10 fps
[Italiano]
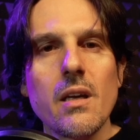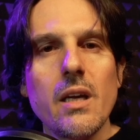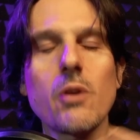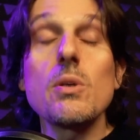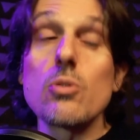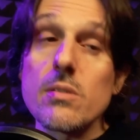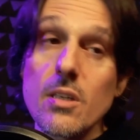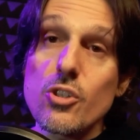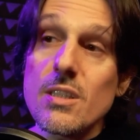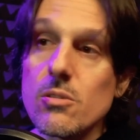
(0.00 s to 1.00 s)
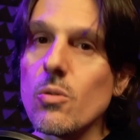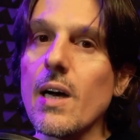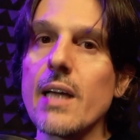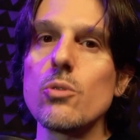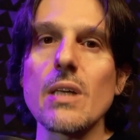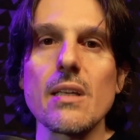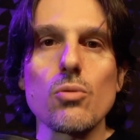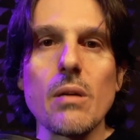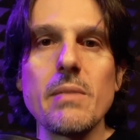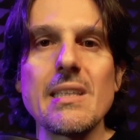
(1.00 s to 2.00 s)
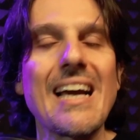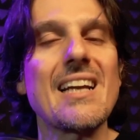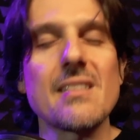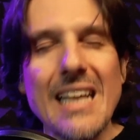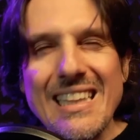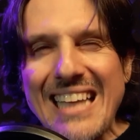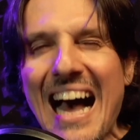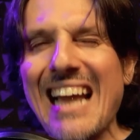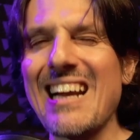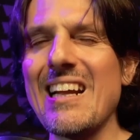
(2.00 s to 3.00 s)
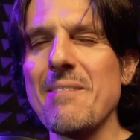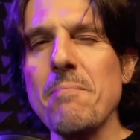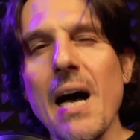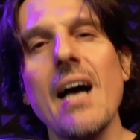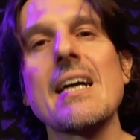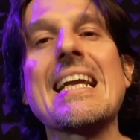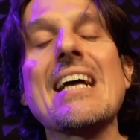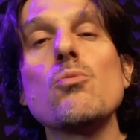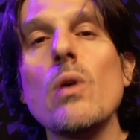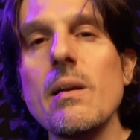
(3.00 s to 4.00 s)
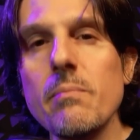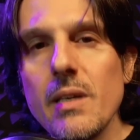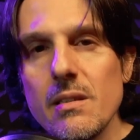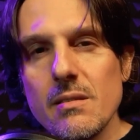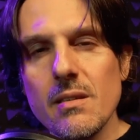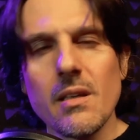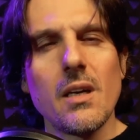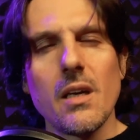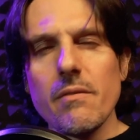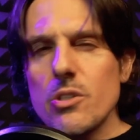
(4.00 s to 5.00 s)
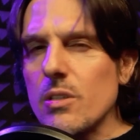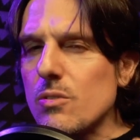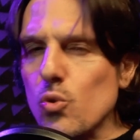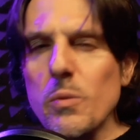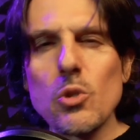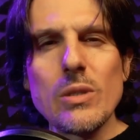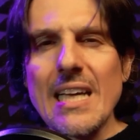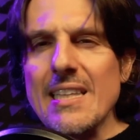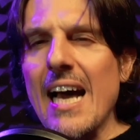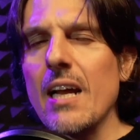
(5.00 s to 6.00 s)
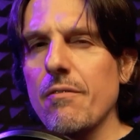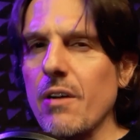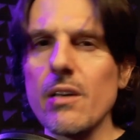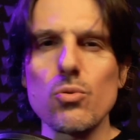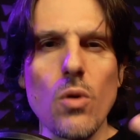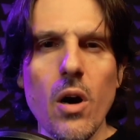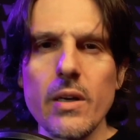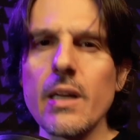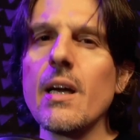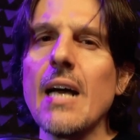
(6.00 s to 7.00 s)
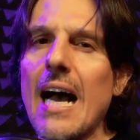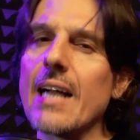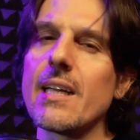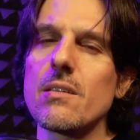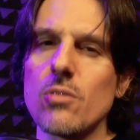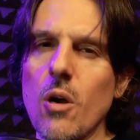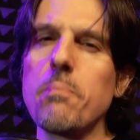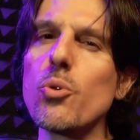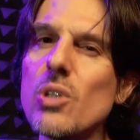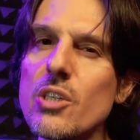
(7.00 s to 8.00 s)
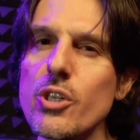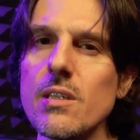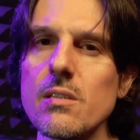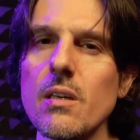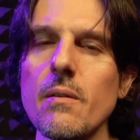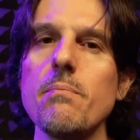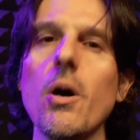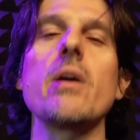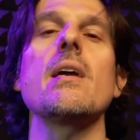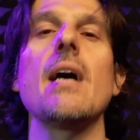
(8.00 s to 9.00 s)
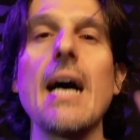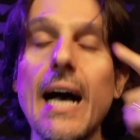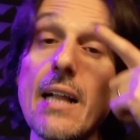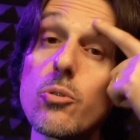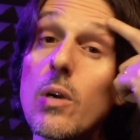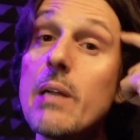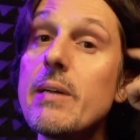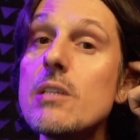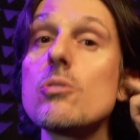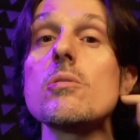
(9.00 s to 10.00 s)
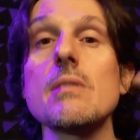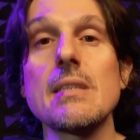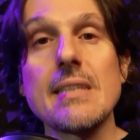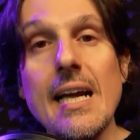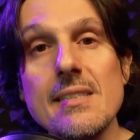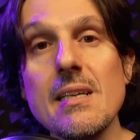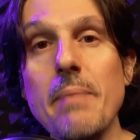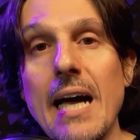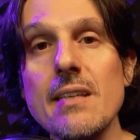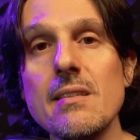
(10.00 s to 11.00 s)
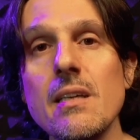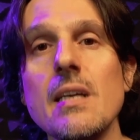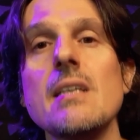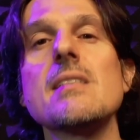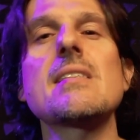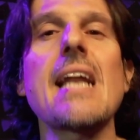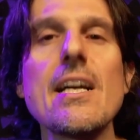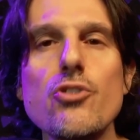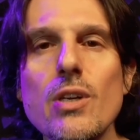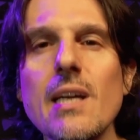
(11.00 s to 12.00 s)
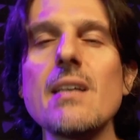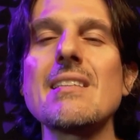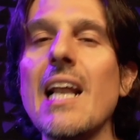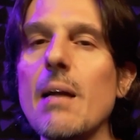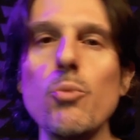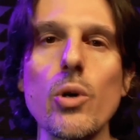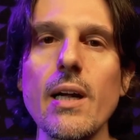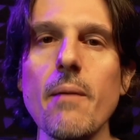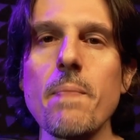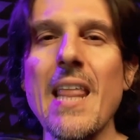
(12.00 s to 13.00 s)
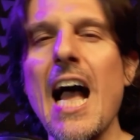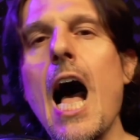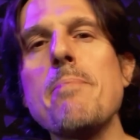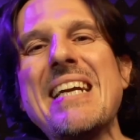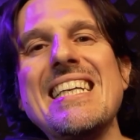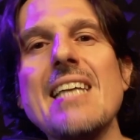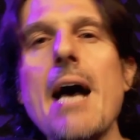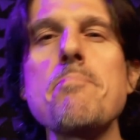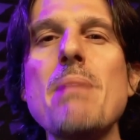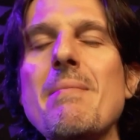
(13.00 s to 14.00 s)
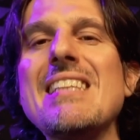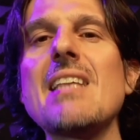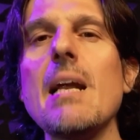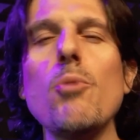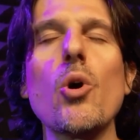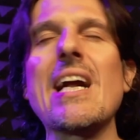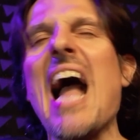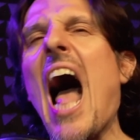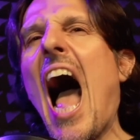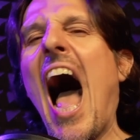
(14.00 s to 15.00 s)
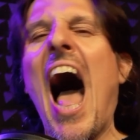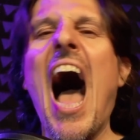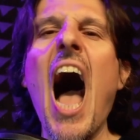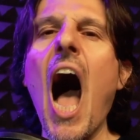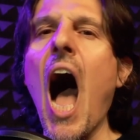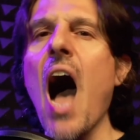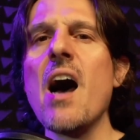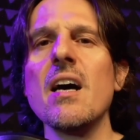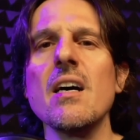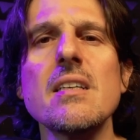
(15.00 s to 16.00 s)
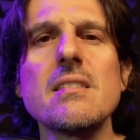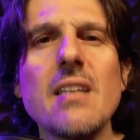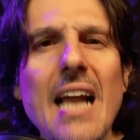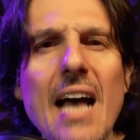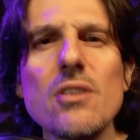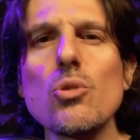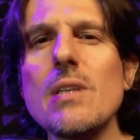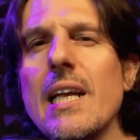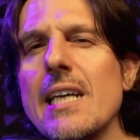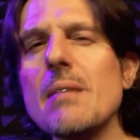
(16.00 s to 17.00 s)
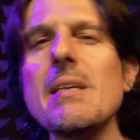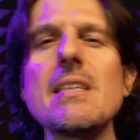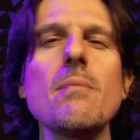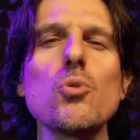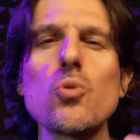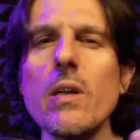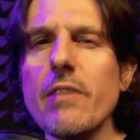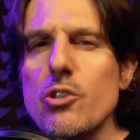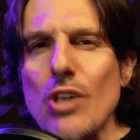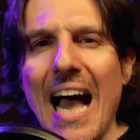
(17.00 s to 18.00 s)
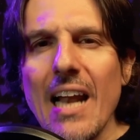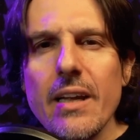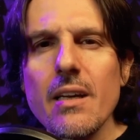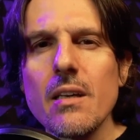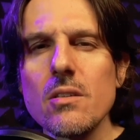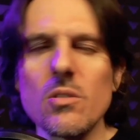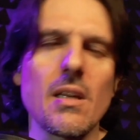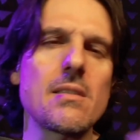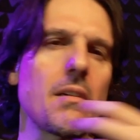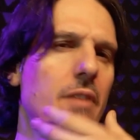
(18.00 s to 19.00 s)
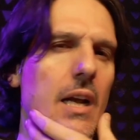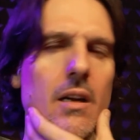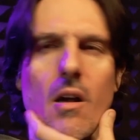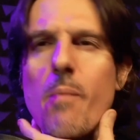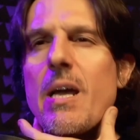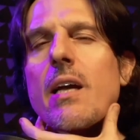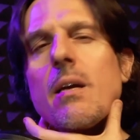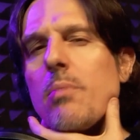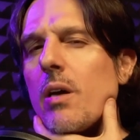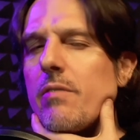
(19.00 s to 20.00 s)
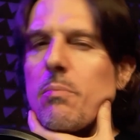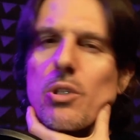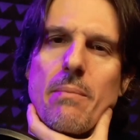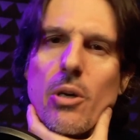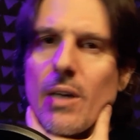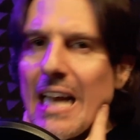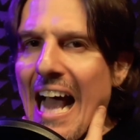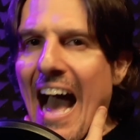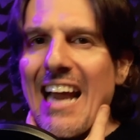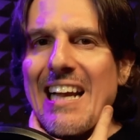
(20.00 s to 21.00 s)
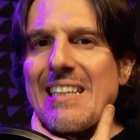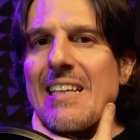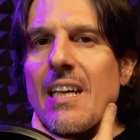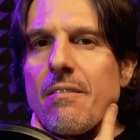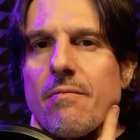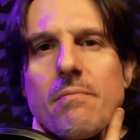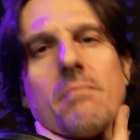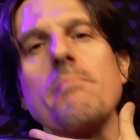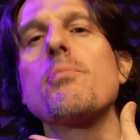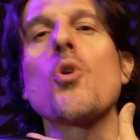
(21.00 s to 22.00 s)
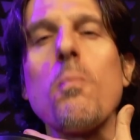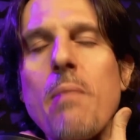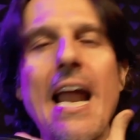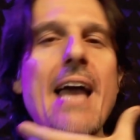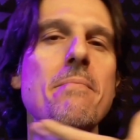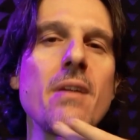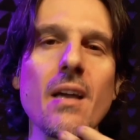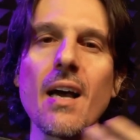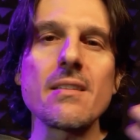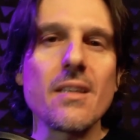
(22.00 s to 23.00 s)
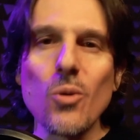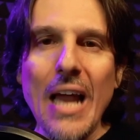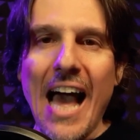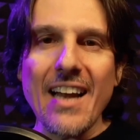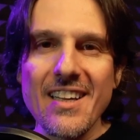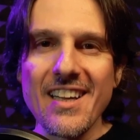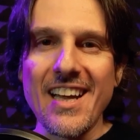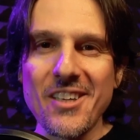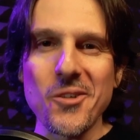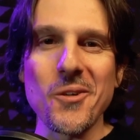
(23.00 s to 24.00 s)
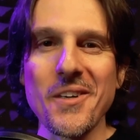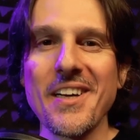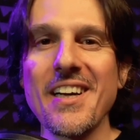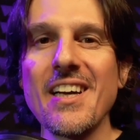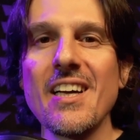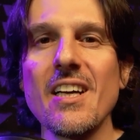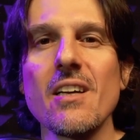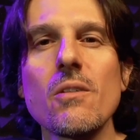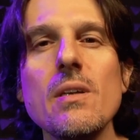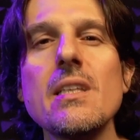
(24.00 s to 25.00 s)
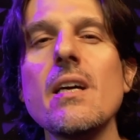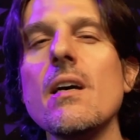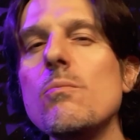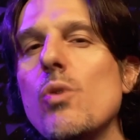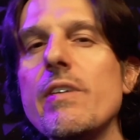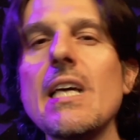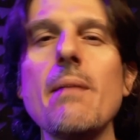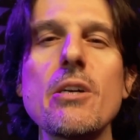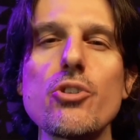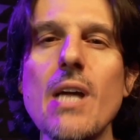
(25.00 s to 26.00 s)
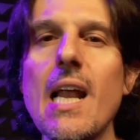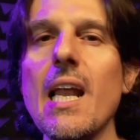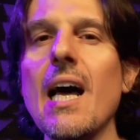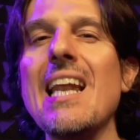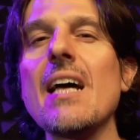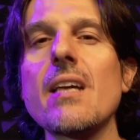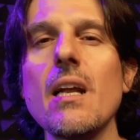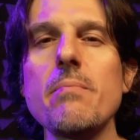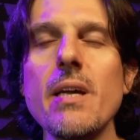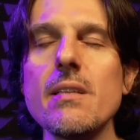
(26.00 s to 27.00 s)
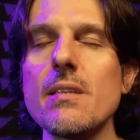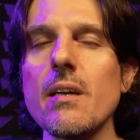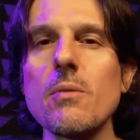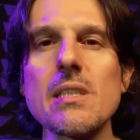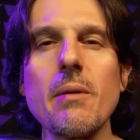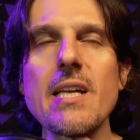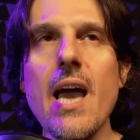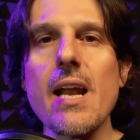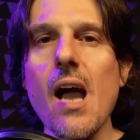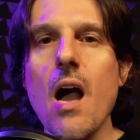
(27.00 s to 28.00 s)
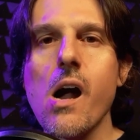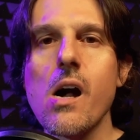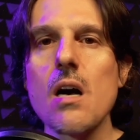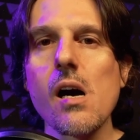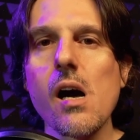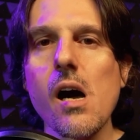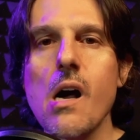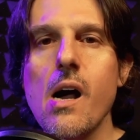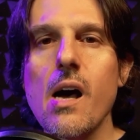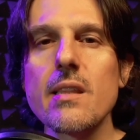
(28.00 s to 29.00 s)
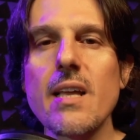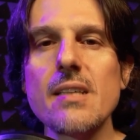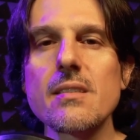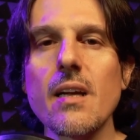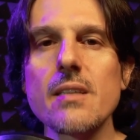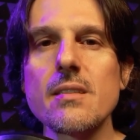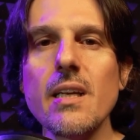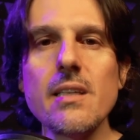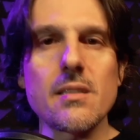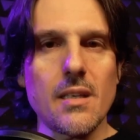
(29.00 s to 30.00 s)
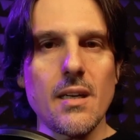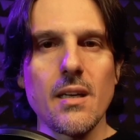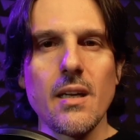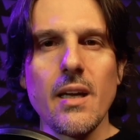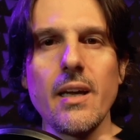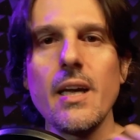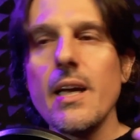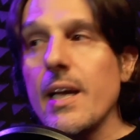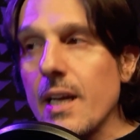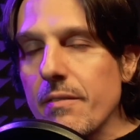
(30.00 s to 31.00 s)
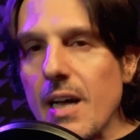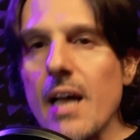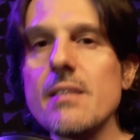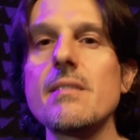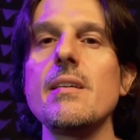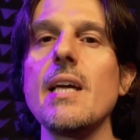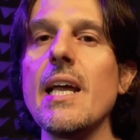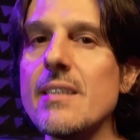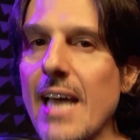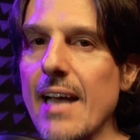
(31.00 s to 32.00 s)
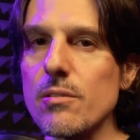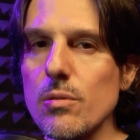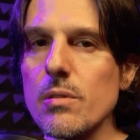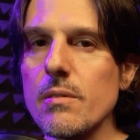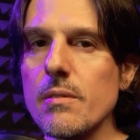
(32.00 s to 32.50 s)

E questo esercizio aiuta naturalmente a riscaldarle, ma gradualmente, invece subito di andare a fare suoni anche troppo decisi. Poi, altro elemento, terza parte, stretching della bocca. Aprite ampiamente la bocca, ah, stirando delicatamente i muscoli facciali, senza fare robe che poi vi potrebbero creare dei problemi articolari, ecco. Quindi muovete la mascella lateralmente in questa maniera a destra e a sinistra, e in avanti e indietro.